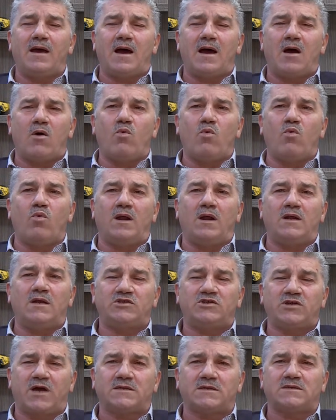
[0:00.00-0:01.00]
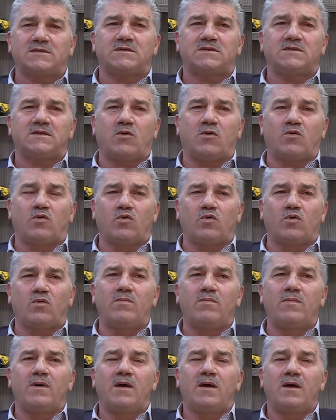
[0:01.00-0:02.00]
اول شخص
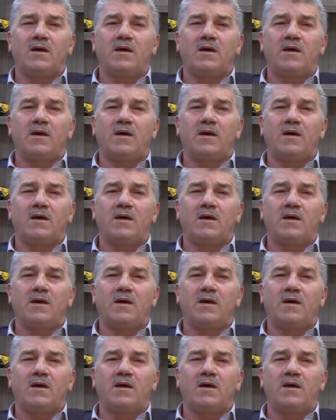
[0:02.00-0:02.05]
يقوم